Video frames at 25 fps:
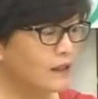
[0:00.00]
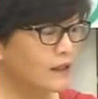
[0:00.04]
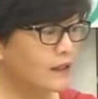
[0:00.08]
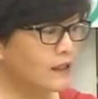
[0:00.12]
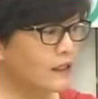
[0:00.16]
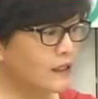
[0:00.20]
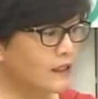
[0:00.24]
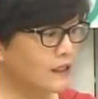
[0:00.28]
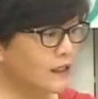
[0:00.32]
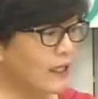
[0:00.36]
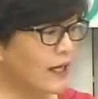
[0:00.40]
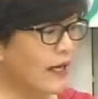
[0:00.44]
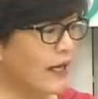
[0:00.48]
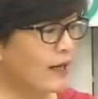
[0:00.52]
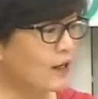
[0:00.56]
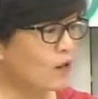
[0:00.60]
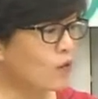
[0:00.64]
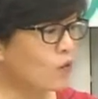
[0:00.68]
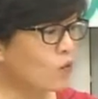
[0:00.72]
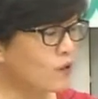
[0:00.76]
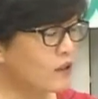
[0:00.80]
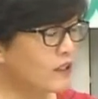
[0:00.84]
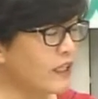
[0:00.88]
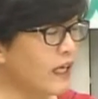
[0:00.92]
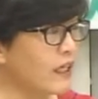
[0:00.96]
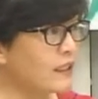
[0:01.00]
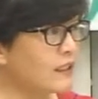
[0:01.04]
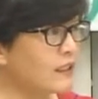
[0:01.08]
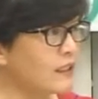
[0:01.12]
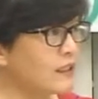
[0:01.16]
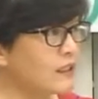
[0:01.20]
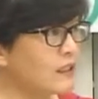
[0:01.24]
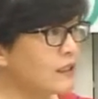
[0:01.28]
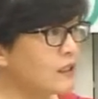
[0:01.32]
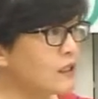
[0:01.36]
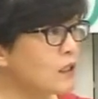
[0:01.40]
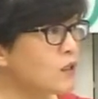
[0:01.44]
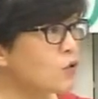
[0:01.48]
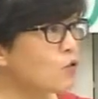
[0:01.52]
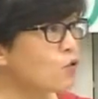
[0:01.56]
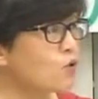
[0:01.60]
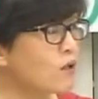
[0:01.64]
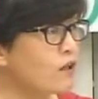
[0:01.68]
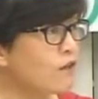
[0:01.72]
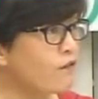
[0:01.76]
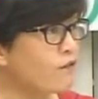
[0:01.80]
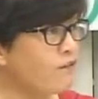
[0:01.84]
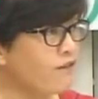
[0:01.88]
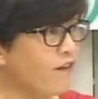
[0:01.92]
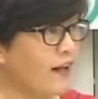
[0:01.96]
可是这两个国家其实是
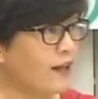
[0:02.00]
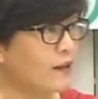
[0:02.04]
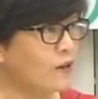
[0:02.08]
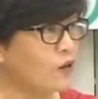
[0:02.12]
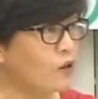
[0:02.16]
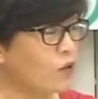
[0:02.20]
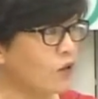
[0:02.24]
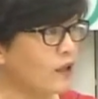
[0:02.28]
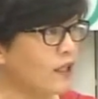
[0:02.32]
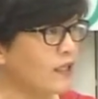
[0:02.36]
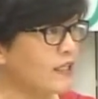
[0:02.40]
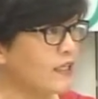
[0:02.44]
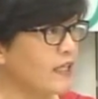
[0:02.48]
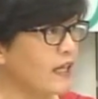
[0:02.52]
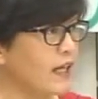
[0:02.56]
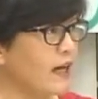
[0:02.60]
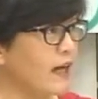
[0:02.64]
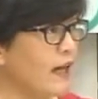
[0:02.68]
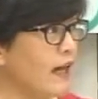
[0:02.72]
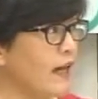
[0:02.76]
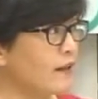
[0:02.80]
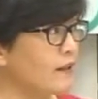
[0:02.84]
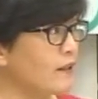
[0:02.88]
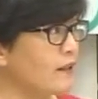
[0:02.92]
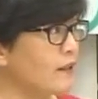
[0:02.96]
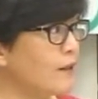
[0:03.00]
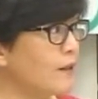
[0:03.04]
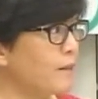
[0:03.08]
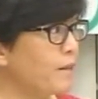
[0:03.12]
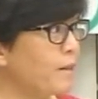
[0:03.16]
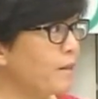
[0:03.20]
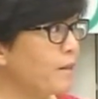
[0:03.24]
最反对减量的，